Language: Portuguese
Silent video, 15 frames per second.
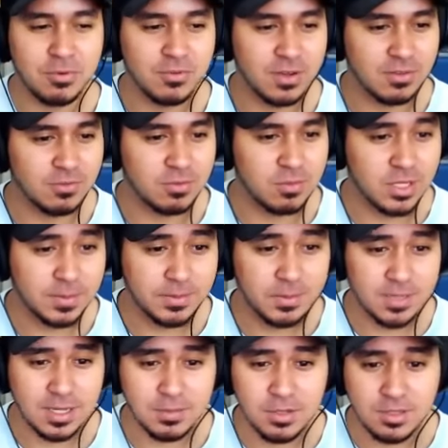aí, por favor. Mostra
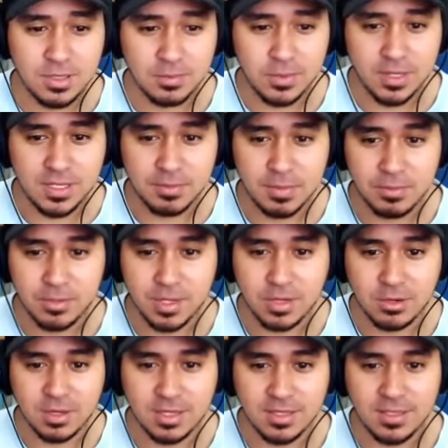pros seus amigos, se puder também, pro
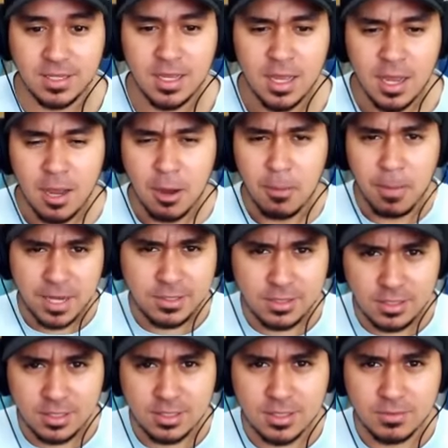canal crescer.
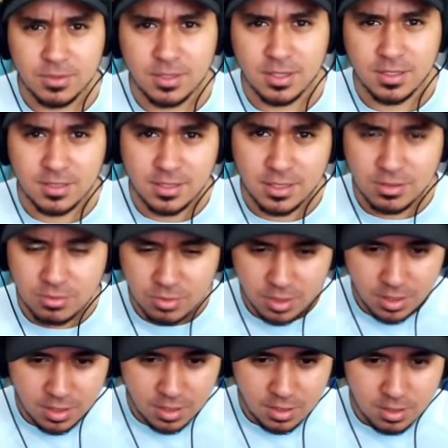Mais que já estamos
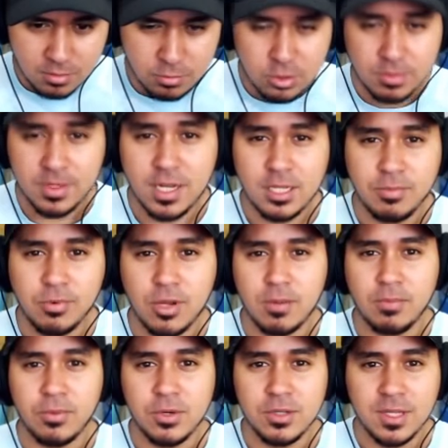crescendo. Muito obrigado pelo
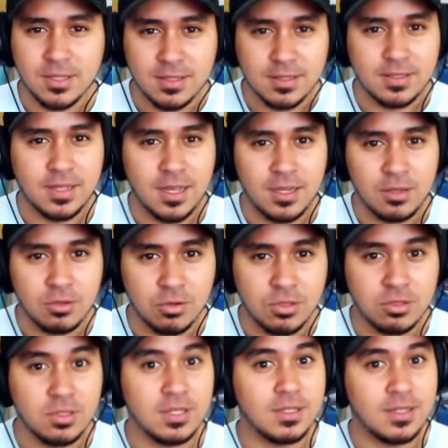apoio nessa série e em
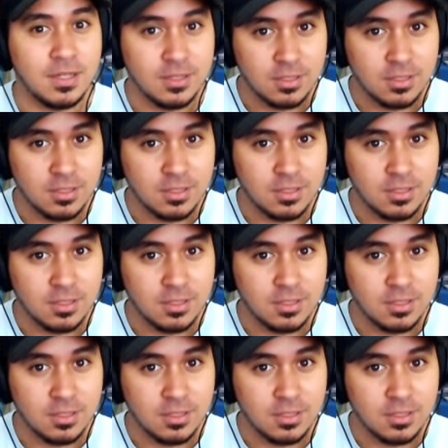todas as outras